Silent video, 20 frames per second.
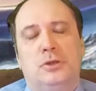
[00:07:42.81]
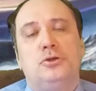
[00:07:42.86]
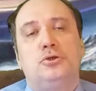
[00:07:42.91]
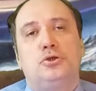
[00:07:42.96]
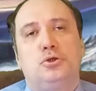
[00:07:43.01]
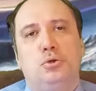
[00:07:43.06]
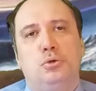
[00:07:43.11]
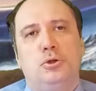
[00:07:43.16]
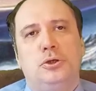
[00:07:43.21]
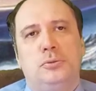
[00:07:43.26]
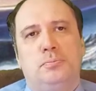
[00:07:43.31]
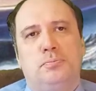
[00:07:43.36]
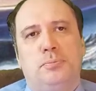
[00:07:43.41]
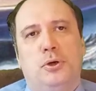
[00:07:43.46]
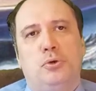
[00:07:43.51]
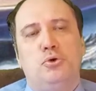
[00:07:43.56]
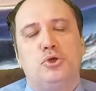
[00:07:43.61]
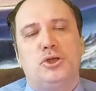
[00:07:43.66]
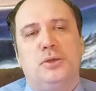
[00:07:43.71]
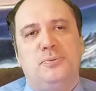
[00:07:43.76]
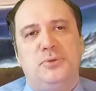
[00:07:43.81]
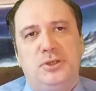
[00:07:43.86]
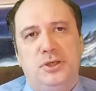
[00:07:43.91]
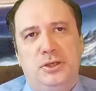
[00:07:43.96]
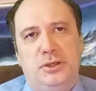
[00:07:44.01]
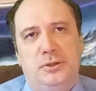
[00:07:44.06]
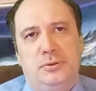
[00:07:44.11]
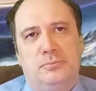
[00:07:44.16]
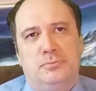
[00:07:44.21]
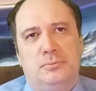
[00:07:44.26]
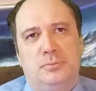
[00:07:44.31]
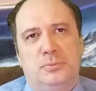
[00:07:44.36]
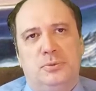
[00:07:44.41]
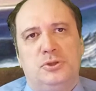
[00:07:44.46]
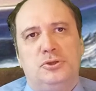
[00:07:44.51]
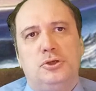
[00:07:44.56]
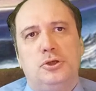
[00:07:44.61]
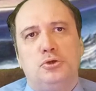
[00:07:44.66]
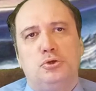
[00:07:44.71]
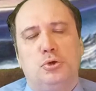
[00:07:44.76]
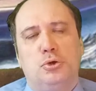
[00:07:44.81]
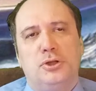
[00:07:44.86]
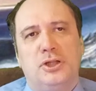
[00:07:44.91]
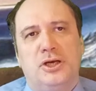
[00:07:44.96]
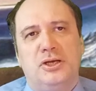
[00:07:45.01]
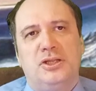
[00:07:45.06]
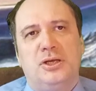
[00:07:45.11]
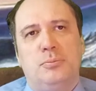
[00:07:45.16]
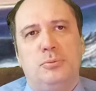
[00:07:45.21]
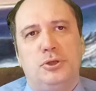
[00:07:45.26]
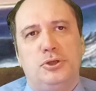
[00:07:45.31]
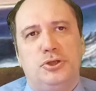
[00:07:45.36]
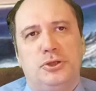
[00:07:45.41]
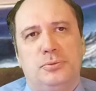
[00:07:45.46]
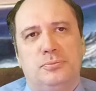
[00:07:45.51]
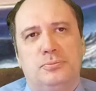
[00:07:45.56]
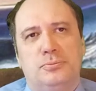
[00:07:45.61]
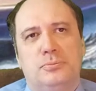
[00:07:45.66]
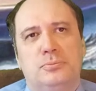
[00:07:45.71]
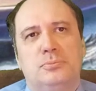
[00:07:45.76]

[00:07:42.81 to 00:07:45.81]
стоит, похоже, всей сезонной добычи